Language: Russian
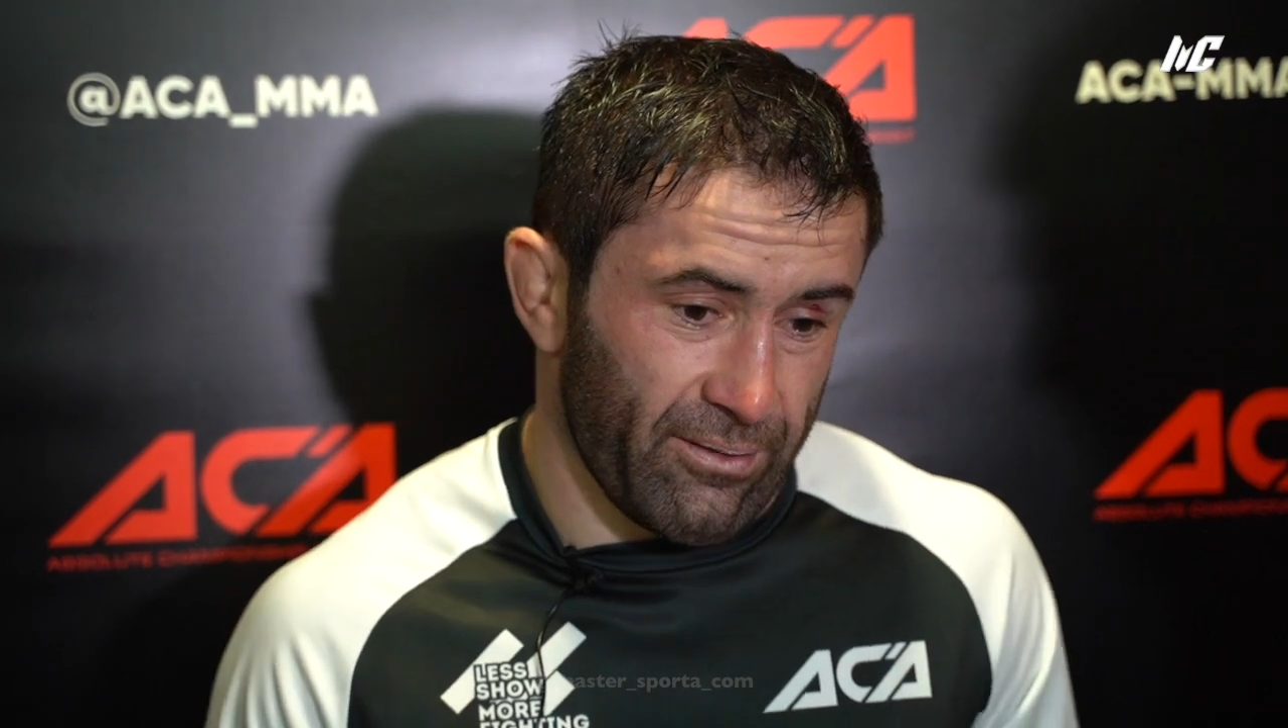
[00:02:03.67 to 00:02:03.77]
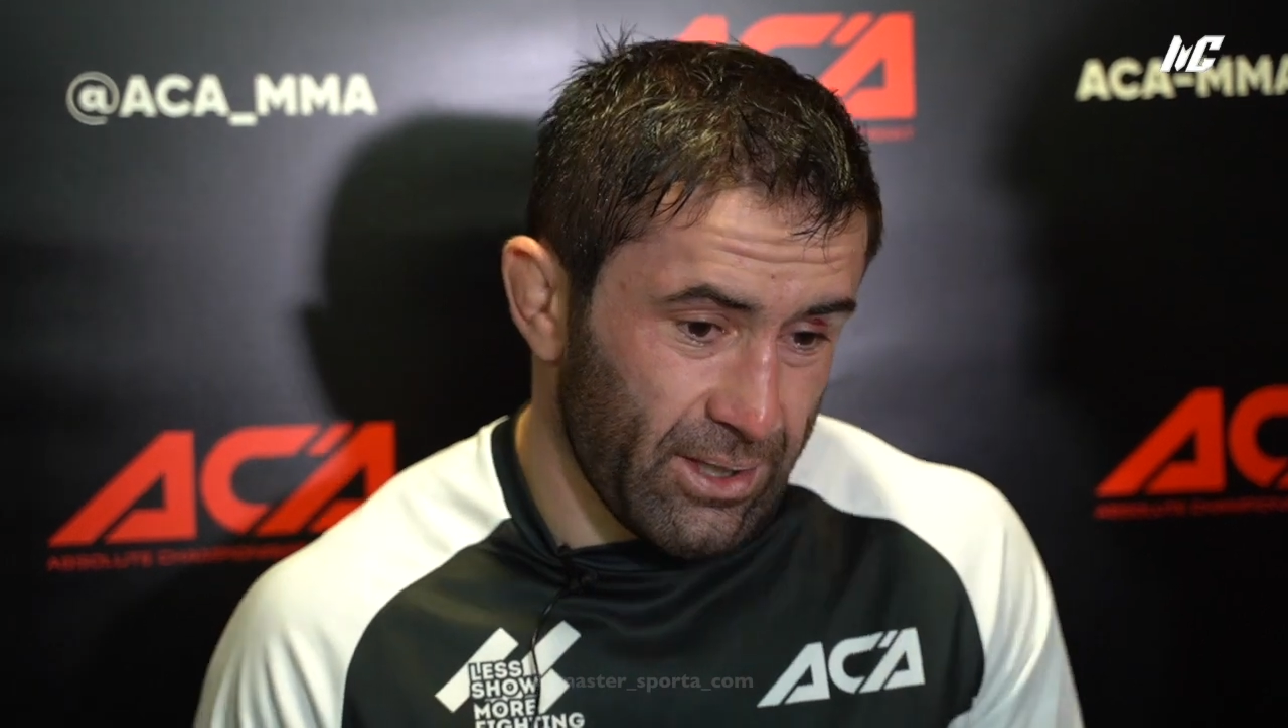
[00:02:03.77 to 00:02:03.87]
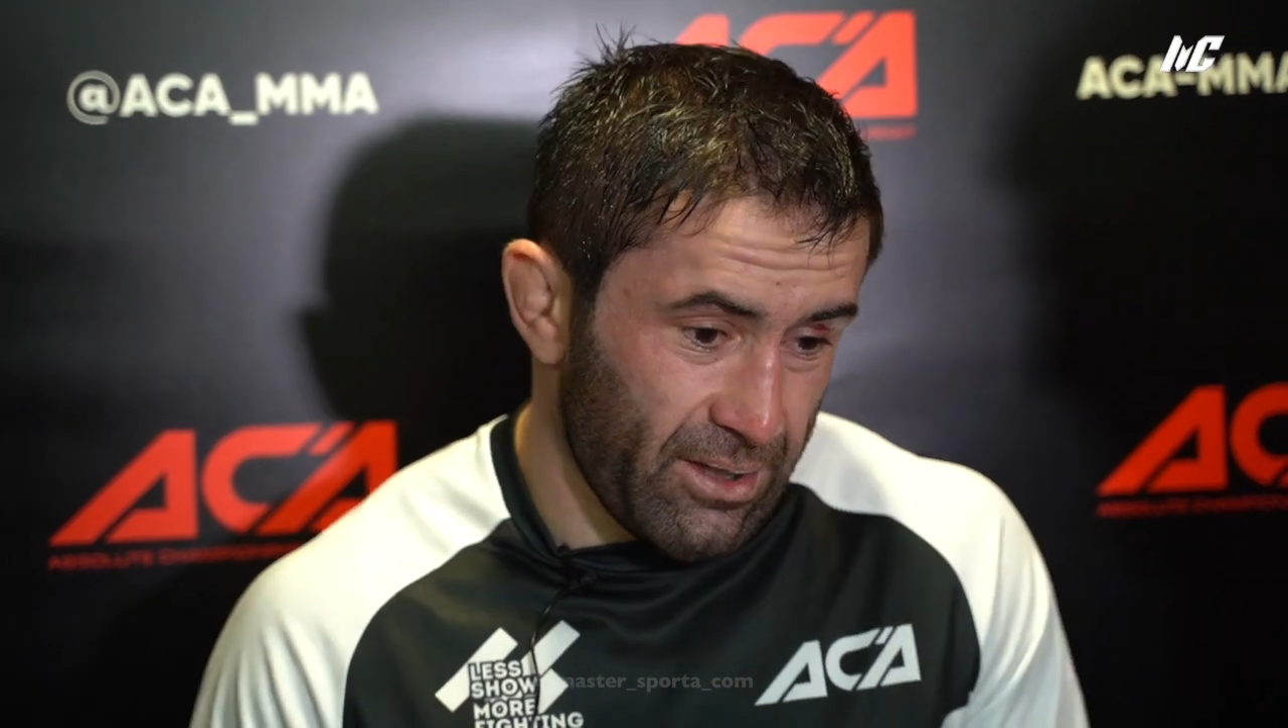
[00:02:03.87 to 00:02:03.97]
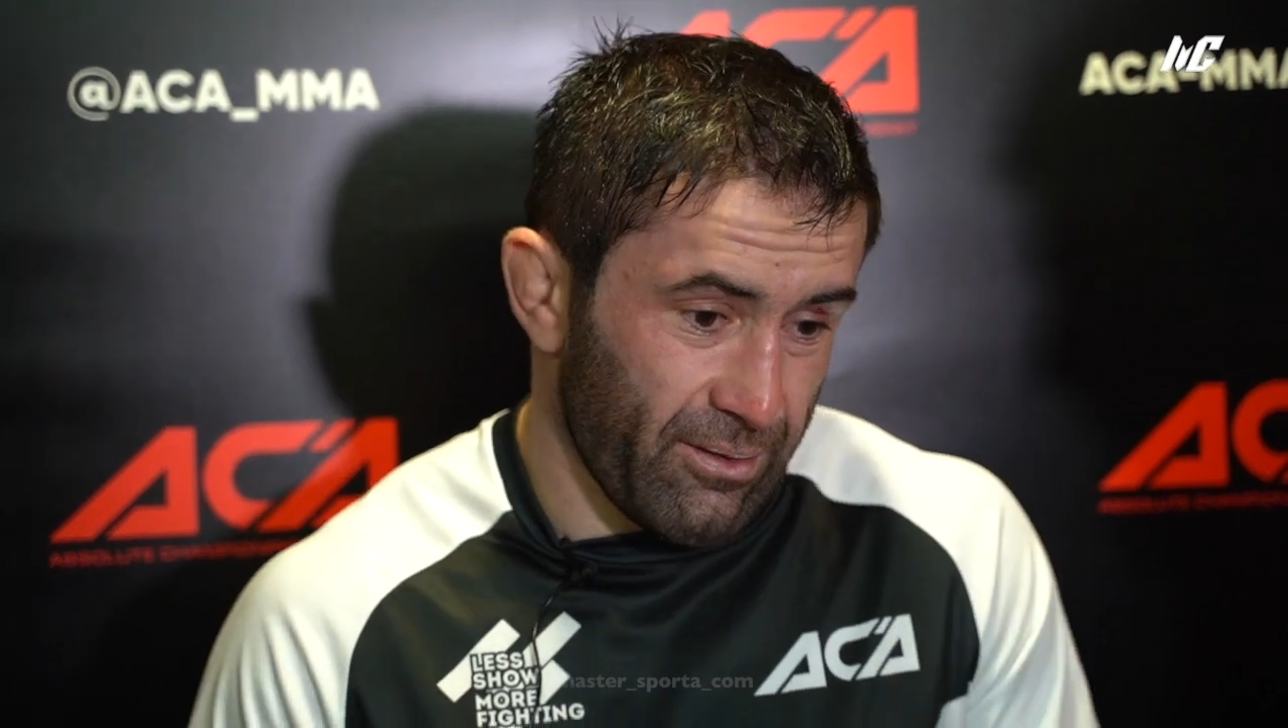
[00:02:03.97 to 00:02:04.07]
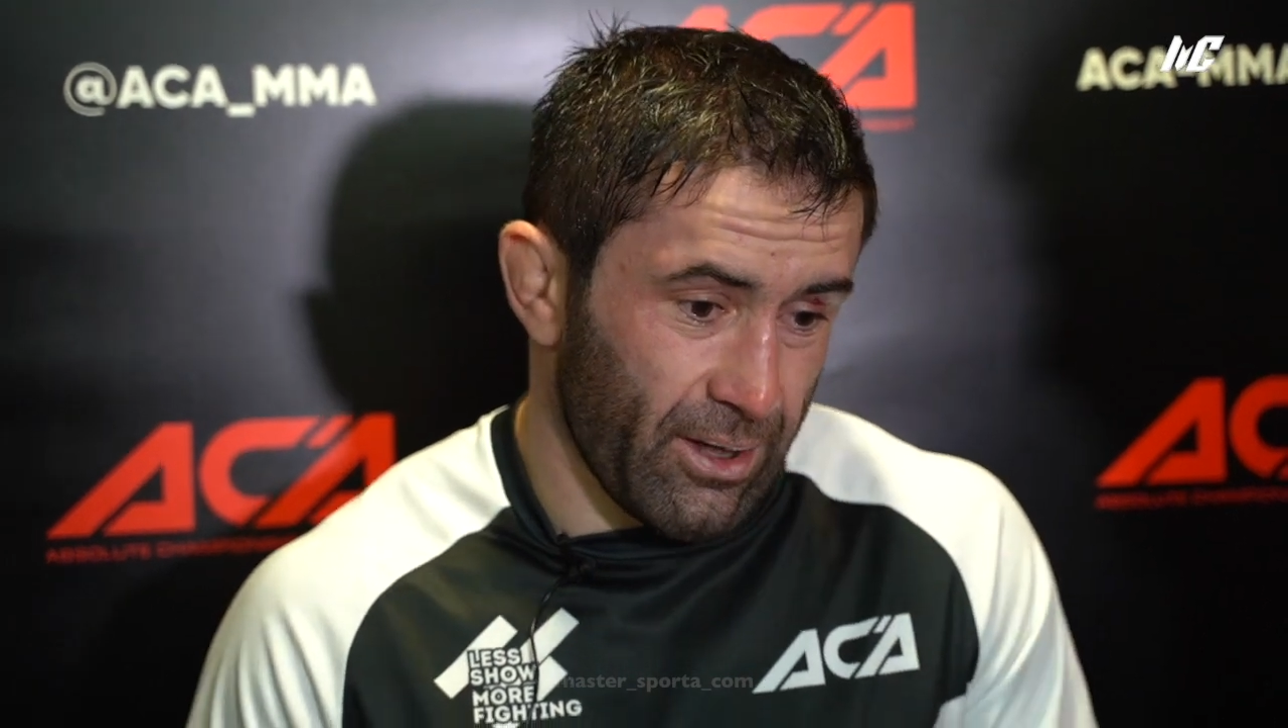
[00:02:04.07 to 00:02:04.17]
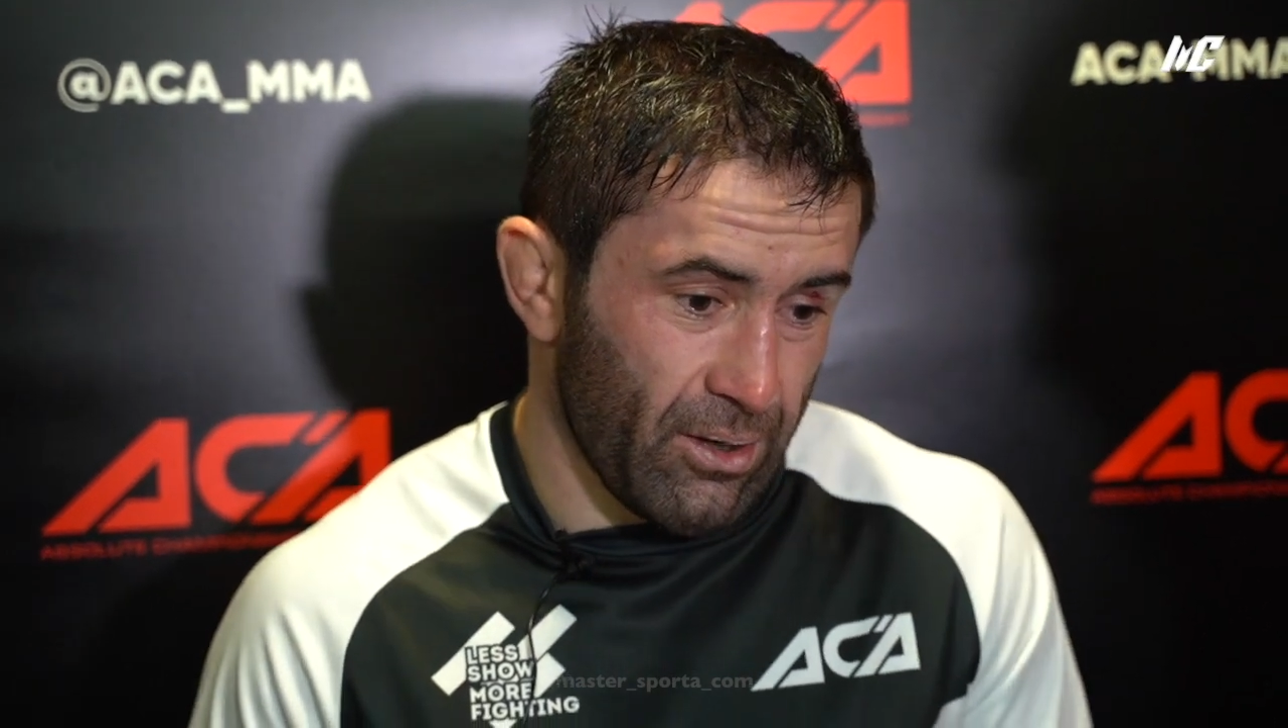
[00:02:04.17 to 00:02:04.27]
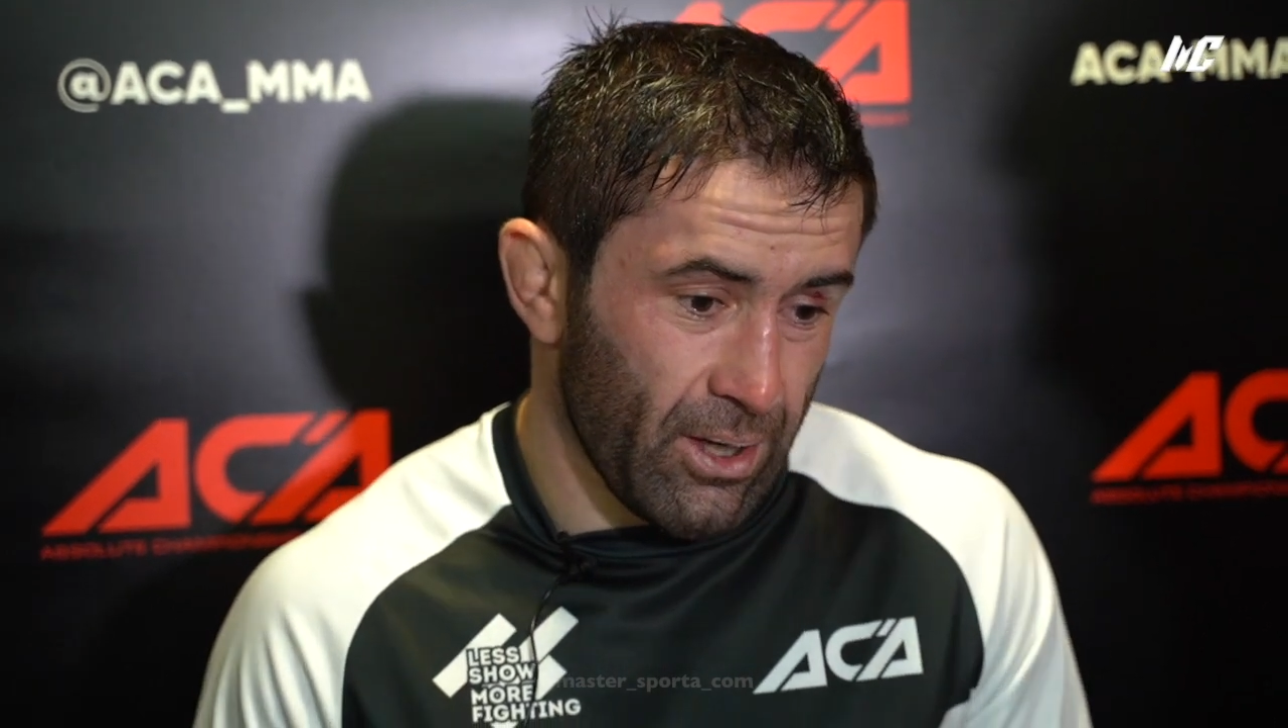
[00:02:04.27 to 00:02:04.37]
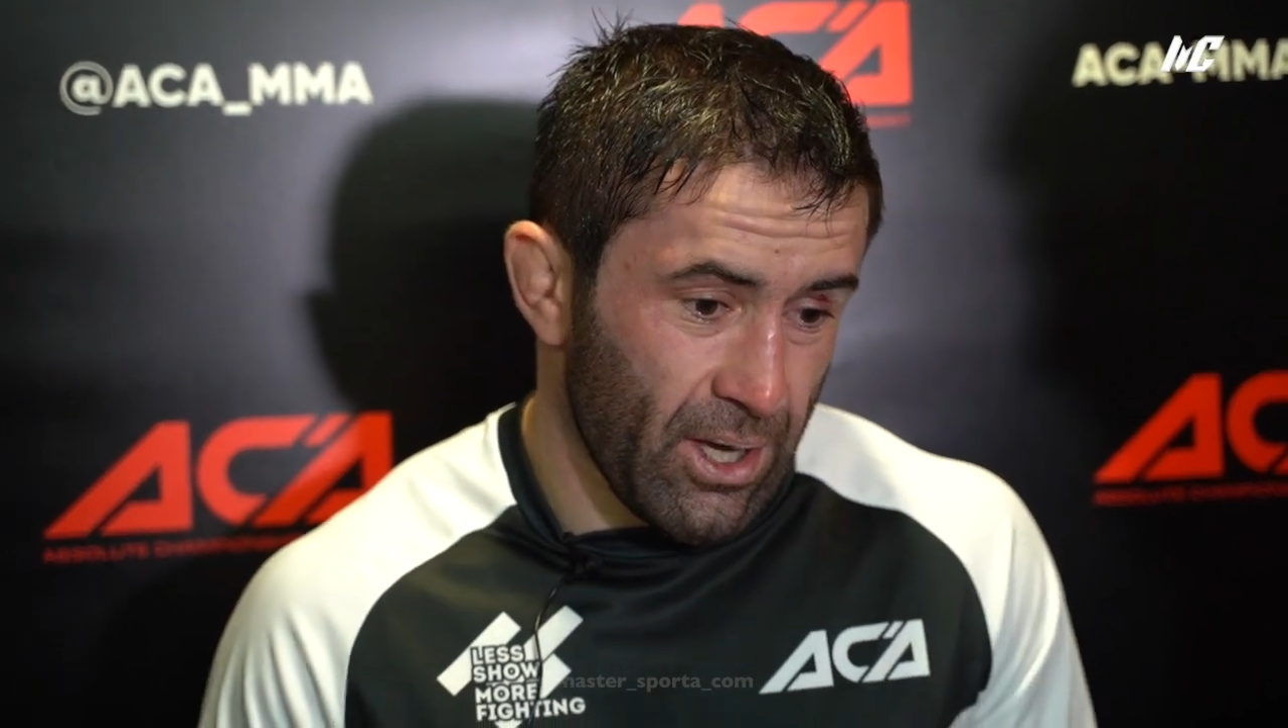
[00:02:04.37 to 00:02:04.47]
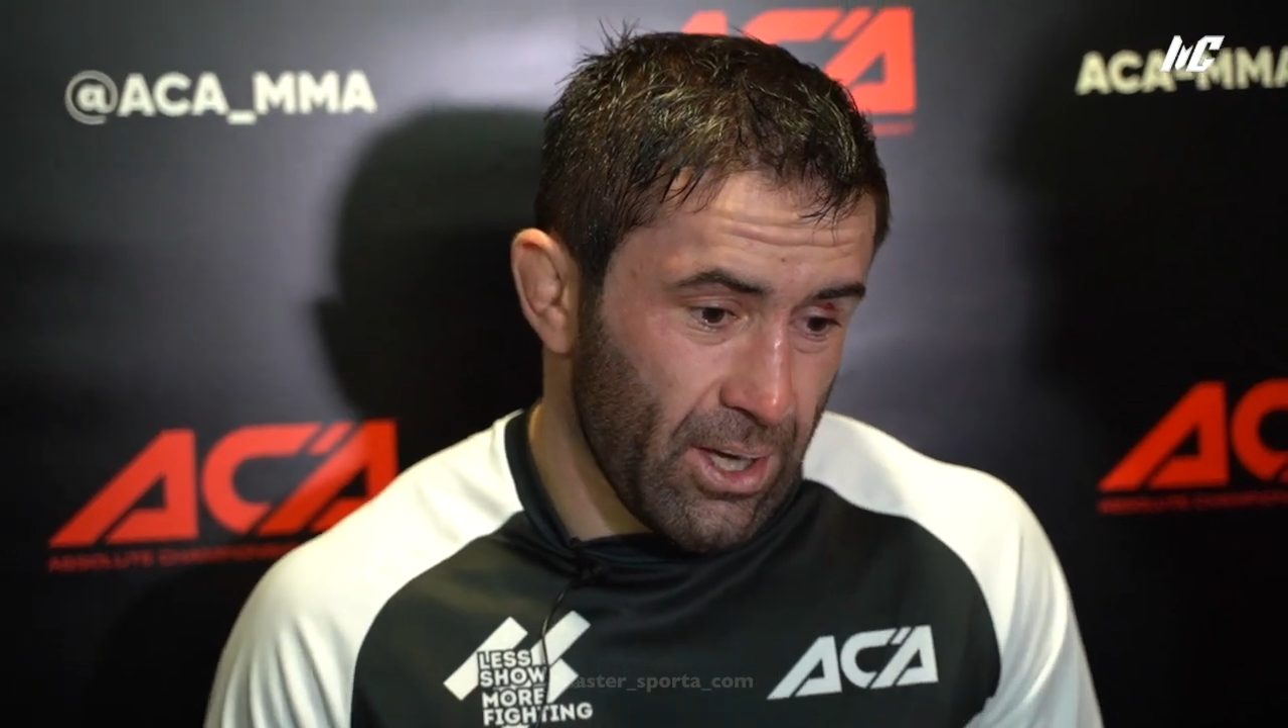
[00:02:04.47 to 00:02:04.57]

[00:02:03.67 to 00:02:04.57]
выигрываю.